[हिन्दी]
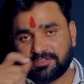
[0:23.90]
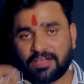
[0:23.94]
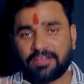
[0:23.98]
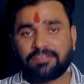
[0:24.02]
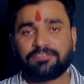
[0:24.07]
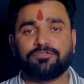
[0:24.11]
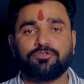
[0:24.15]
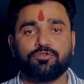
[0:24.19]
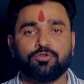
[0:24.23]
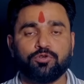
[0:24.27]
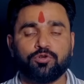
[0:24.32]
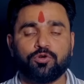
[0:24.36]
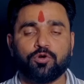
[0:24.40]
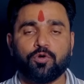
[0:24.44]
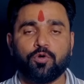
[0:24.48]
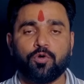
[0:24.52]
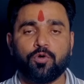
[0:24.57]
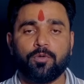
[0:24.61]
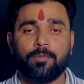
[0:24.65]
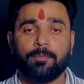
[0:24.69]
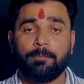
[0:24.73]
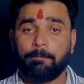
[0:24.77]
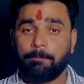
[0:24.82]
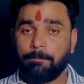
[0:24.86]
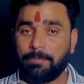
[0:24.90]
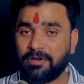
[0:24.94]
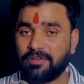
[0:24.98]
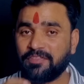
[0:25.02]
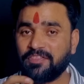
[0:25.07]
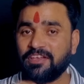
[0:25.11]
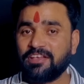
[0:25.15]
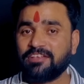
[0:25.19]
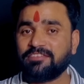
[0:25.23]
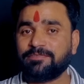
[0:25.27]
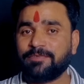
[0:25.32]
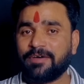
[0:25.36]
दस जून को
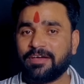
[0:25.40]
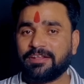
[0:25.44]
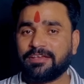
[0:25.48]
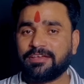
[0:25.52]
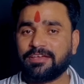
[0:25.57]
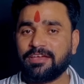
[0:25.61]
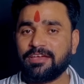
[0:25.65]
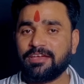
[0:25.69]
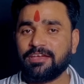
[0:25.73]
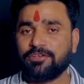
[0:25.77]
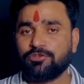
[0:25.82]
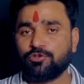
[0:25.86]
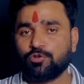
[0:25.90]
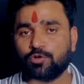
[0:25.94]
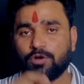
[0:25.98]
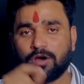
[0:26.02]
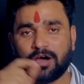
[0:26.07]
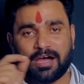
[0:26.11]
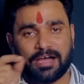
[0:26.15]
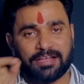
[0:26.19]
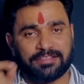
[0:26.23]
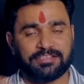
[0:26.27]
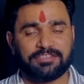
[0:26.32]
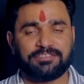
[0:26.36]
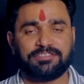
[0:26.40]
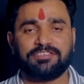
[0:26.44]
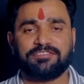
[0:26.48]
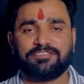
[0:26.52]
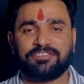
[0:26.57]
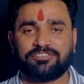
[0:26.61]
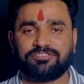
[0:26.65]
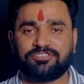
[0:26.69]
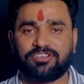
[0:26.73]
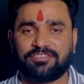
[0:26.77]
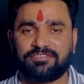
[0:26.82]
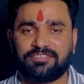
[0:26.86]
प्रदेश भर के जो अतिथि
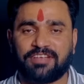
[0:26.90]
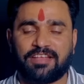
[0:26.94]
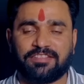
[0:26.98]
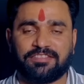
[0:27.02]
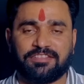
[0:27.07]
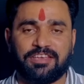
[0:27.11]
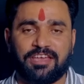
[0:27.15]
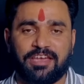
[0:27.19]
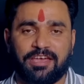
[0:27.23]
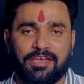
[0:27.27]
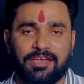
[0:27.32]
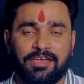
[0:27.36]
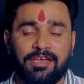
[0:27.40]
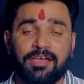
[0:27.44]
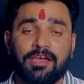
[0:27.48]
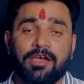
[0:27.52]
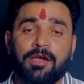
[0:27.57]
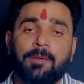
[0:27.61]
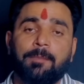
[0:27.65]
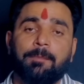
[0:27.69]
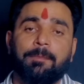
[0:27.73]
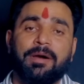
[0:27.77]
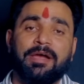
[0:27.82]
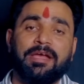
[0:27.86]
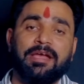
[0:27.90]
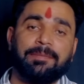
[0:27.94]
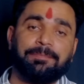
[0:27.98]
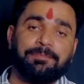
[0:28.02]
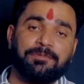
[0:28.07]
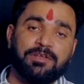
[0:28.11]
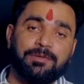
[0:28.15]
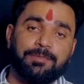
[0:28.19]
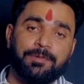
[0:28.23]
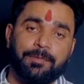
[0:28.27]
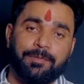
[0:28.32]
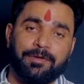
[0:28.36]
शिक्षक साथी हैं भाई
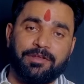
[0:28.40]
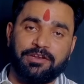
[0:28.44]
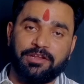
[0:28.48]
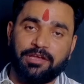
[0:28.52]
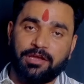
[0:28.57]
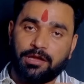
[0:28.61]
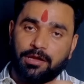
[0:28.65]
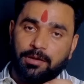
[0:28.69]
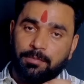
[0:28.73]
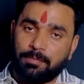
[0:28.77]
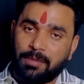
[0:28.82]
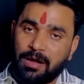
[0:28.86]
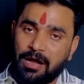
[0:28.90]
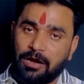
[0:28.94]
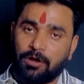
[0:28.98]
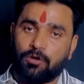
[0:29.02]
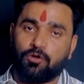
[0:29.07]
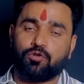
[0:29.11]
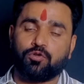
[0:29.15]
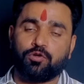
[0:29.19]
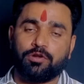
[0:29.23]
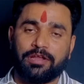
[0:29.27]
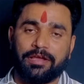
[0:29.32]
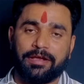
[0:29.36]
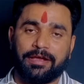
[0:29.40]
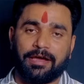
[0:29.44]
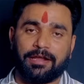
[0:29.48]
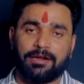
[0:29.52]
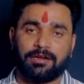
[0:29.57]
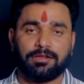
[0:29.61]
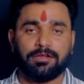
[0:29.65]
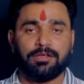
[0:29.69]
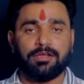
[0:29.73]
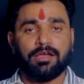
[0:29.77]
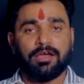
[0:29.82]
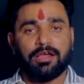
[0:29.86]
अपनी विभिन्न मांगों को
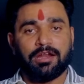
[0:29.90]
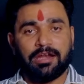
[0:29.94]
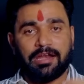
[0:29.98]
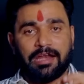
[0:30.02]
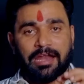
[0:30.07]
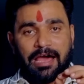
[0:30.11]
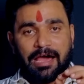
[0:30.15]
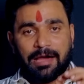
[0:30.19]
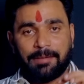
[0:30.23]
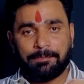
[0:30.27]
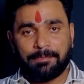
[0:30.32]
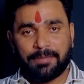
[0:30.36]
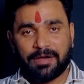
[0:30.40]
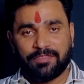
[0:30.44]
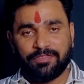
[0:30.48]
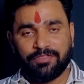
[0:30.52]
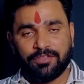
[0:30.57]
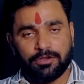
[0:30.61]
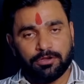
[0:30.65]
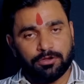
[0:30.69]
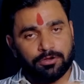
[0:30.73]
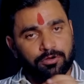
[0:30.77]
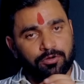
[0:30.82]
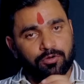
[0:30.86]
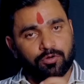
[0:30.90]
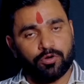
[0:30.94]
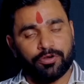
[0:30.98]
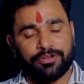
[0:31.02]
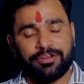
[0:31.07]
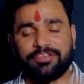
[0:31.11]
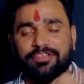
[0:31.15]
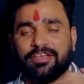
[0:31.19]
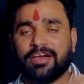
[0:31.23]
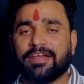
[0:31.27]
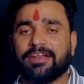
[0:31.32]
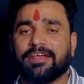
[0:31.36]
लेकर लामबंद
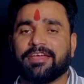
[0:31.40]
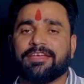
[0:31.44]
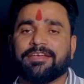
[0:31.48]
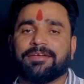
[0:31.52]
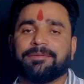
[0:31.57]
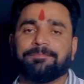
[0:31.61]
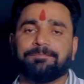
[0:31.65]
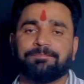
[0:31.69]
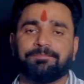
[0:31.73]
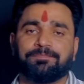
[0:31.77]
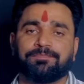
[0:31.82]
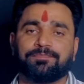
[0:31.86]
होने जा रही है